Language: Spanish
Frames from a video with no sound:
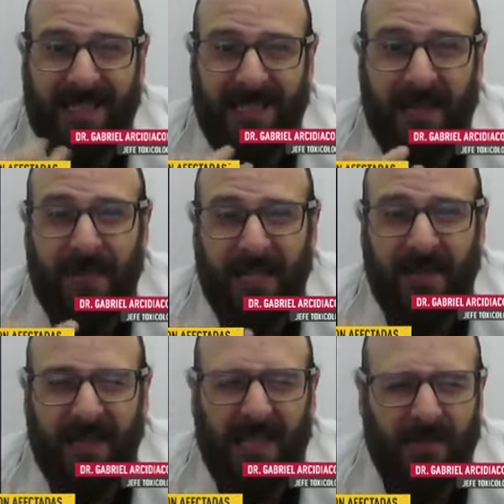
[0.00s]
presenta
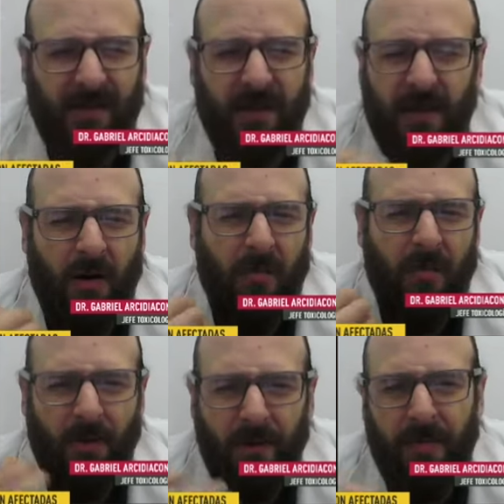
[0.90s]
manifestaciones con
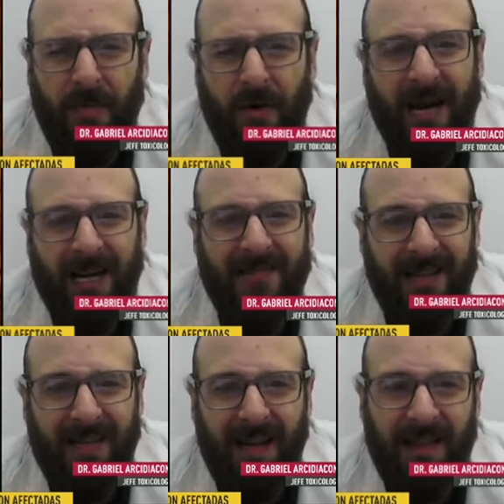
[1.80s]
muy poca
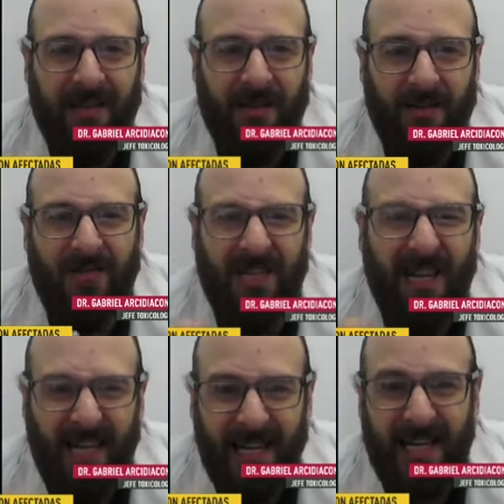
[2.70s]
cantidad de toxina
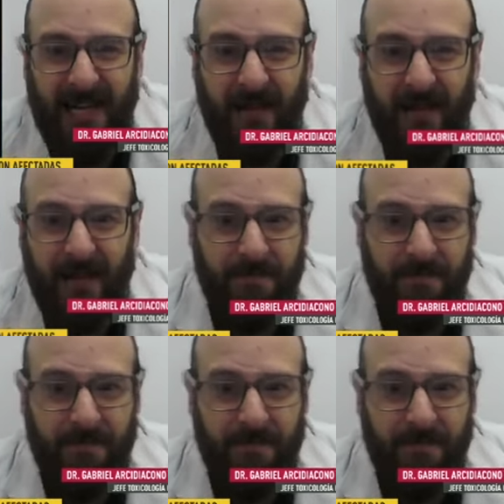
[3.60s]
ingerida.